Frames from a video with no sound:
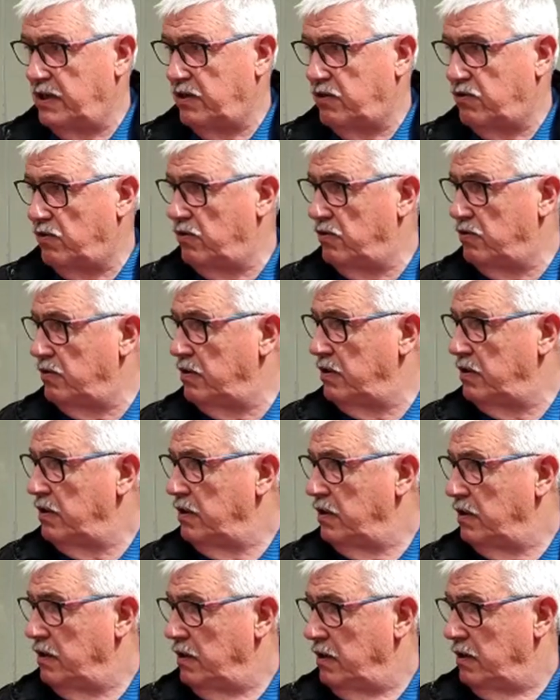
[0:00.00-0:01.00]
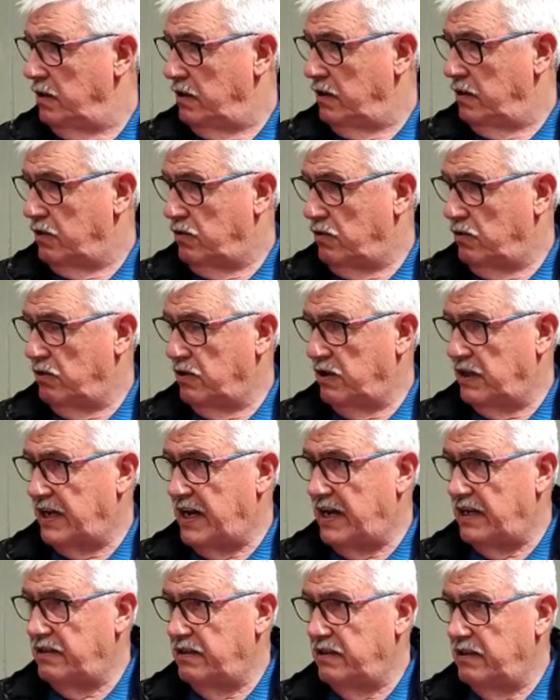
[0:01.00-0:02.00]
soggetto attuatore, quindi
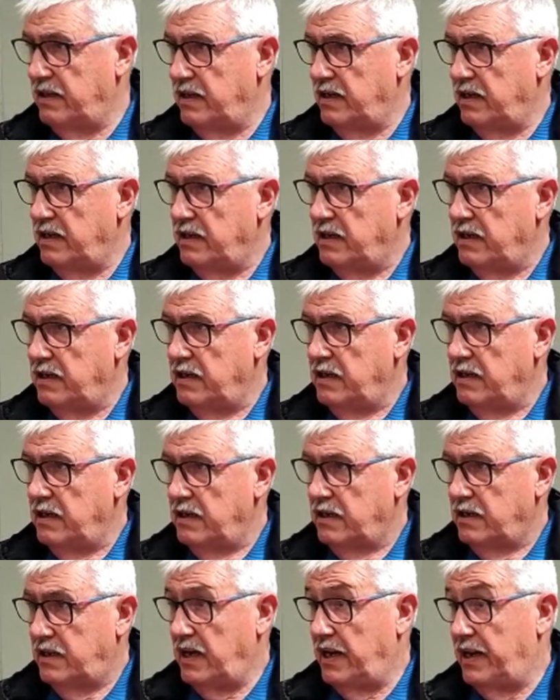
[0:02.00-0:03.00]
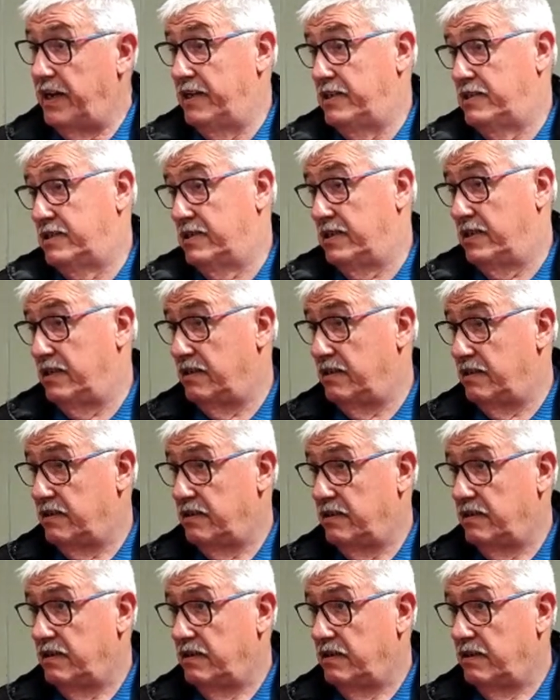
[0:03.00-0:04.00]
arriveranno i soldi, i
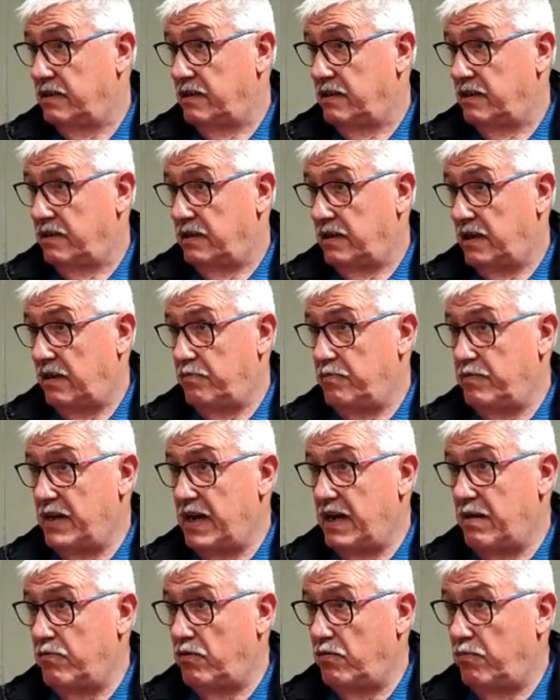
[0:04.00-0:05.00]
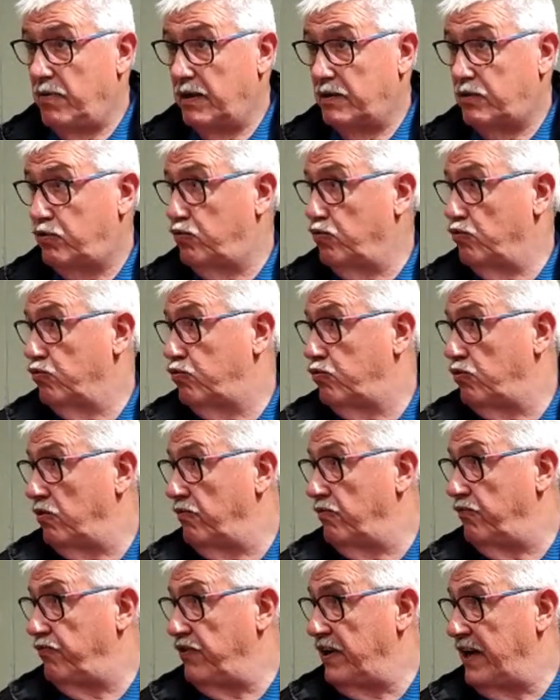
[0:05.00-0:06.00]
27 milioni e mezzo e se non
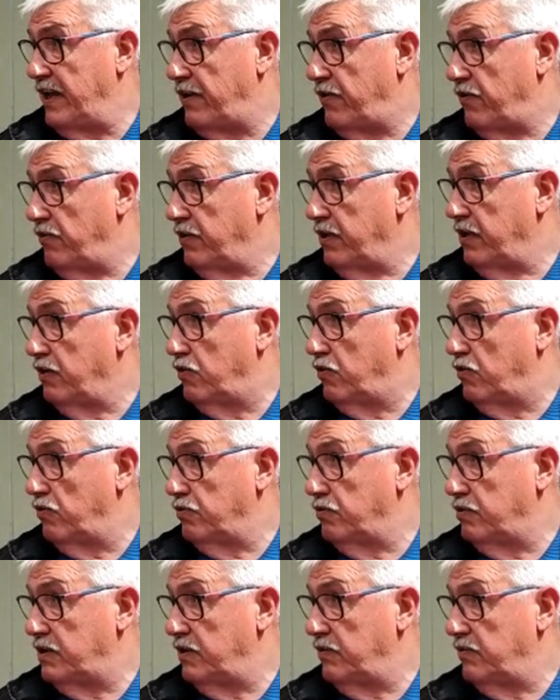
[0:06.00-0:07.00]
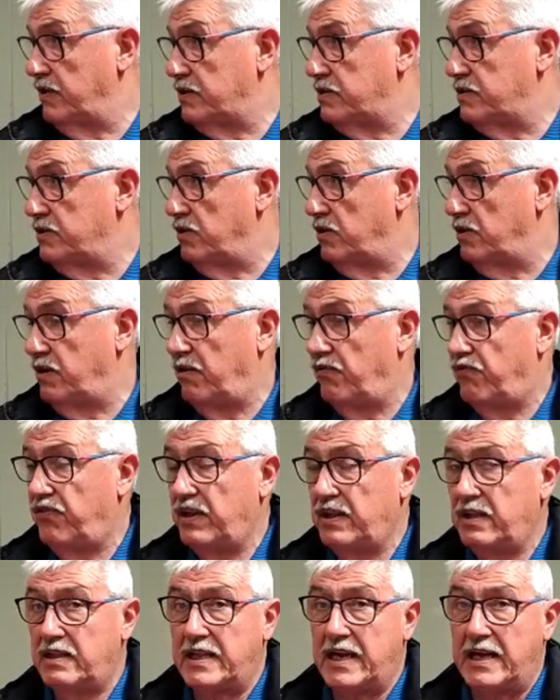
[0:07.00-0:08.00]
arrivassero subito potremmo avere
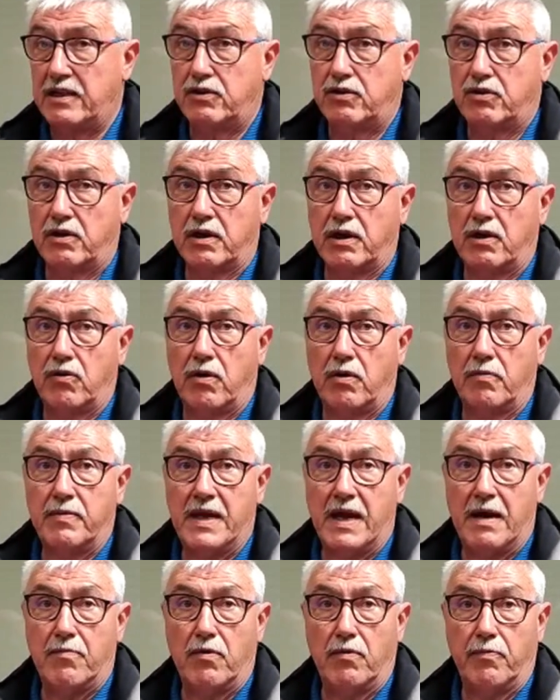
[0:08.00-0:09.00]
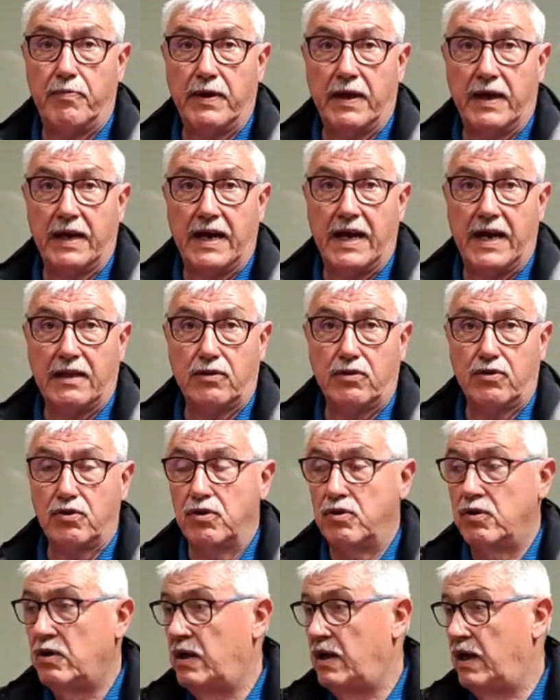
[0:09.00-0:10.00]
la copertura di primi 5 milioni
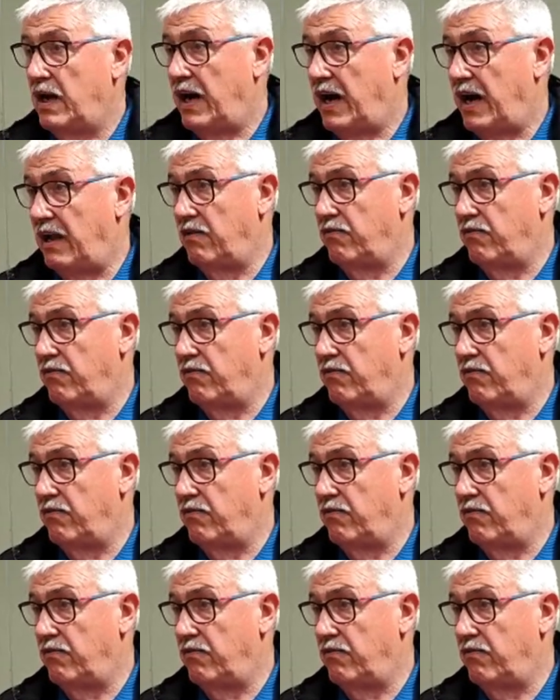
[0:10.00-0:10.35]
e 8 della